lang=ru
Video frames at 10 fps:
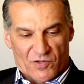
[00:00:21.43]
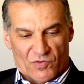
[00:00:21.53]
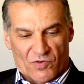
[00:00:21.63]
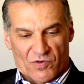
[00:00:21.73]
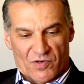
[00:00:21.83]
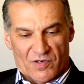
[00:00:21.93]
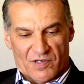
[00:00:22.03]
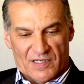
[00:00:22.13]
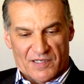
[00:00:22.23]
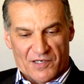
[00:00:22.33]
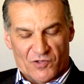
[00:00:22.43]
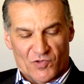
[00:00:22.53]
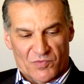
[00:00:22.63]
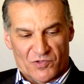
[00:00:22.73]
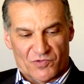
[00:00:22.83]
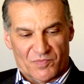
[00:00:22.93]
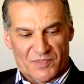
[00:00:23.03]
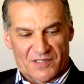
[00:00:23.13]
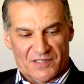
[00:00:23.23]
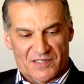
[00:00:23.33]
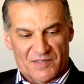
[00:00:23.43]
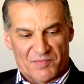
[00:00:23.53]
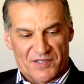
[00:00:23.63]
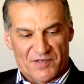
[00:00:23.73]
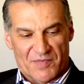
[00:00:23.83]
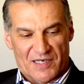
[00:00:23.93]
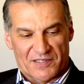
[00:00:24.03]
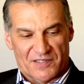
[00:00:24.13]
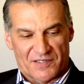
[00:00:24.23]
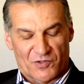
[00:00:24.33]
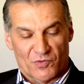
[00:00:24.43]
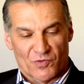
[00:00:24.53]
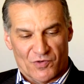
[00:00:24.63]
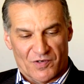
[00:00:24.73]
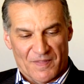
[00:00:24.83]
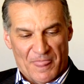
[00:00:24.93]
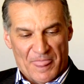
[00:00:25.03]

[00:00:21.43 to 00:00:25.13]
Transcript: то я думаю, что мы должны понимать то,